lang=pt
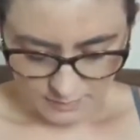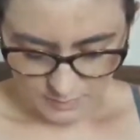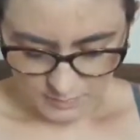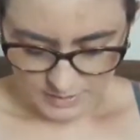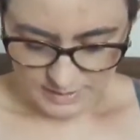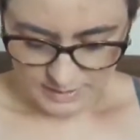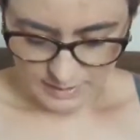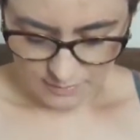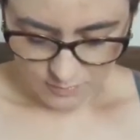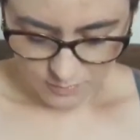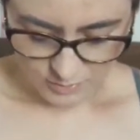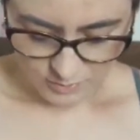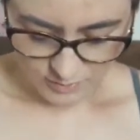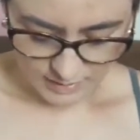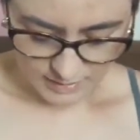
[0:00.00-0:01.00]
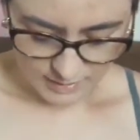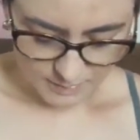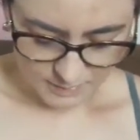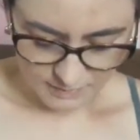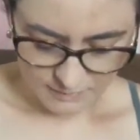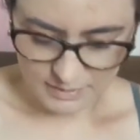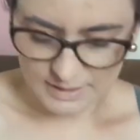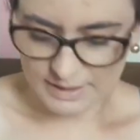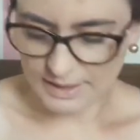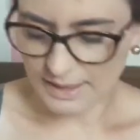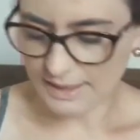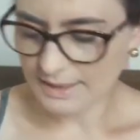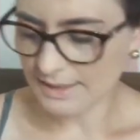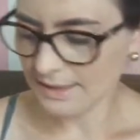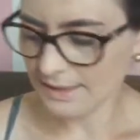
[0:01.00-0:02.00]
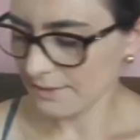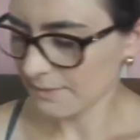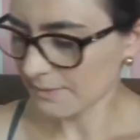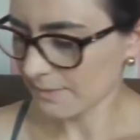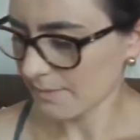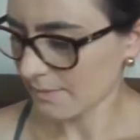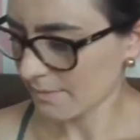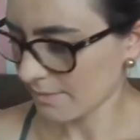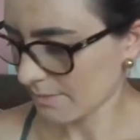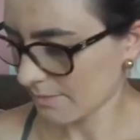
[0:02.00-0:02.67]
Vou mostrar o outro aqui para vocês.